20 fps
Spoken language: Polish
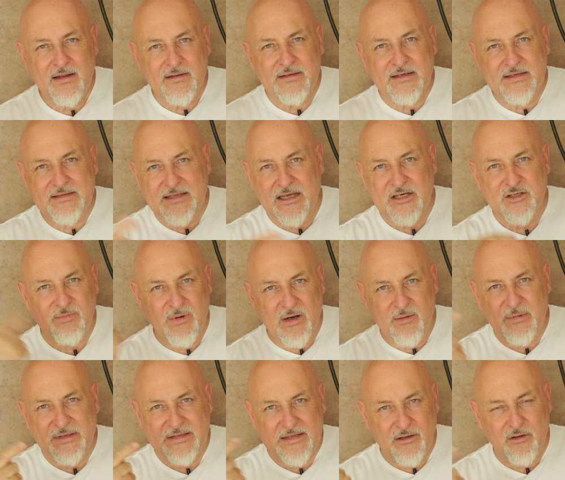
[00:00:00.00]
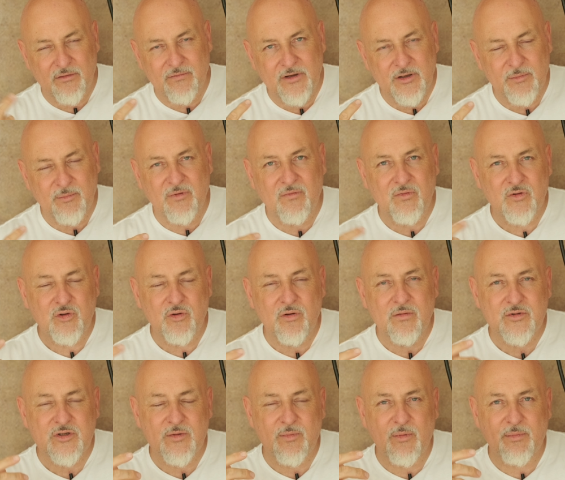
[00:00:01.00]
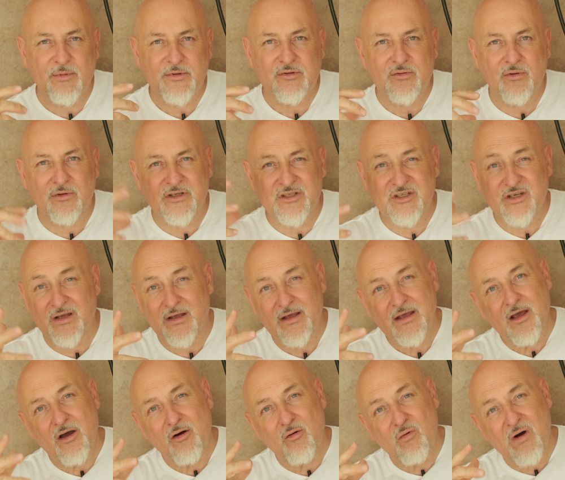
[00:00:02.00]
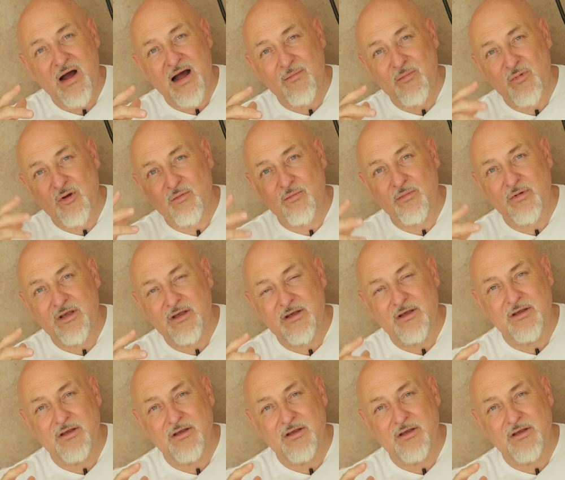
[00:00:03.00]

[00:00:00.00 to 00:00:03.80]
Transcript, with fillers: tych taśmach metalowych powodują, że po prostu one się łamią,